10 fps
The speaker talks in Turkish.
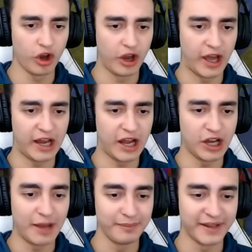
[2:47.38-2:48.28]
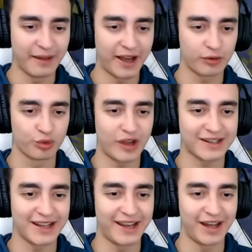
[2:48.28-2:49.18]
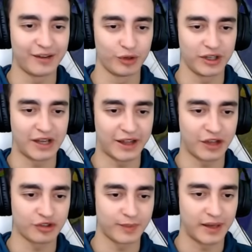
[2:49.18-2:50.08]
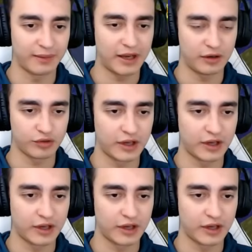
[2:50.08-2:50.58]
Helal lan bir de bak uzaktan ağrı vuruyor kardeşim benim helal olsun.